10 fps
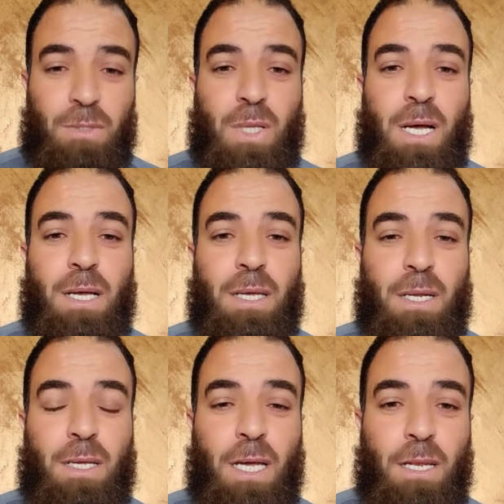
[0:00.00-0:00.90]
طهر
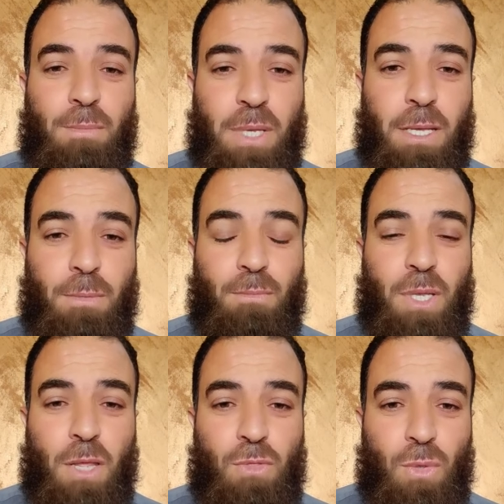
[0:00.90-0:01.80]
قلبي
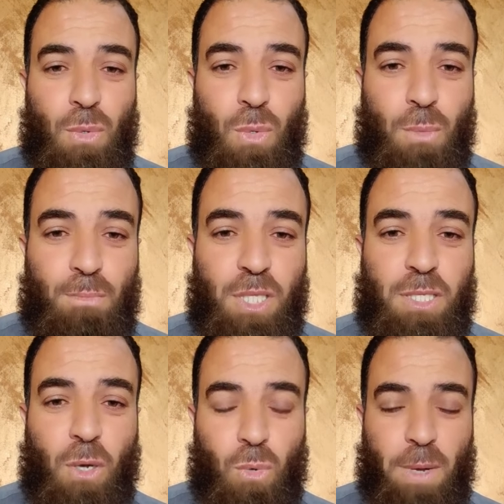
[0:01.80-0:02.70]
من الذنوب
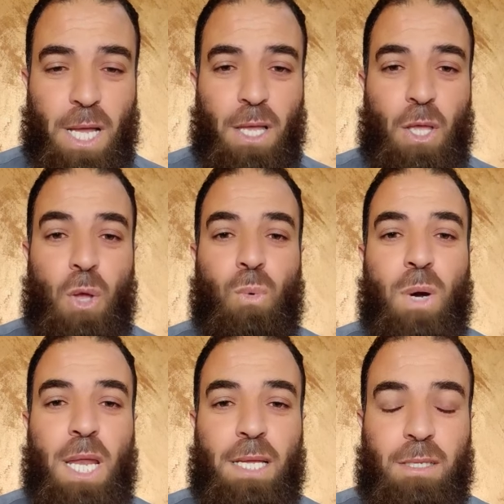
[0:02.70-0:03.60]
بالتوبة
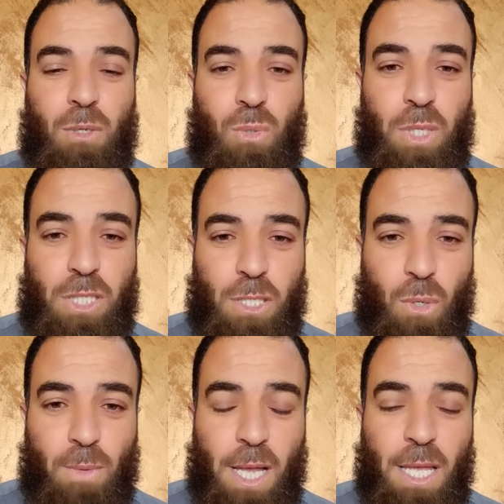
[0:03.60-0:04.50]
ولا تكون
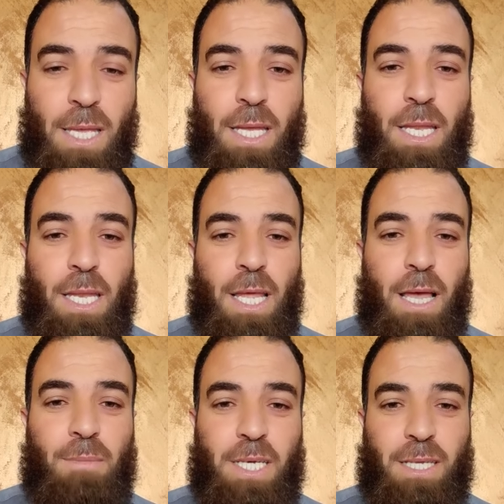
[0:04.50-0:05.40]
التوبة
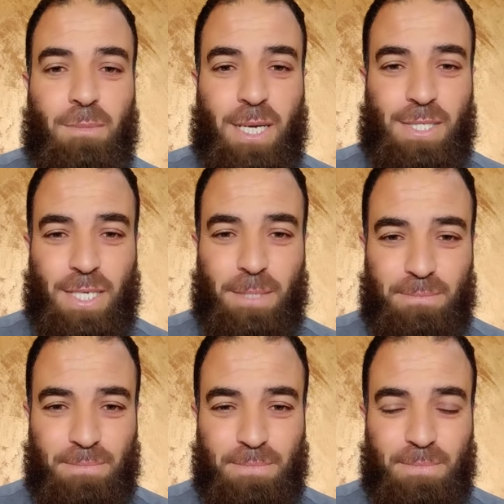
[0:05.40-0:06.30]
إلا بعد المعصية
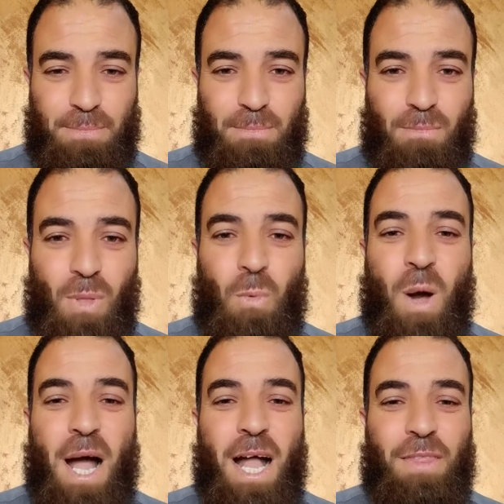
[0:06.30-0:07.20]

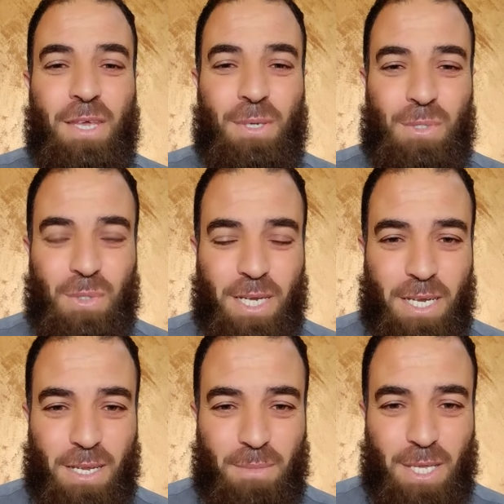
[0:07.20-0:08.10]
وهذه سنن
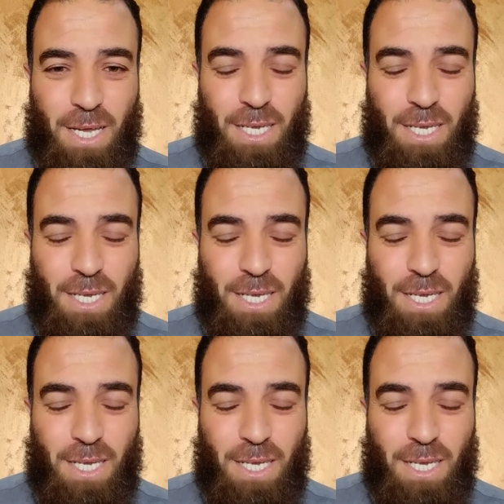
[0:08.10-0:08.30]
النبي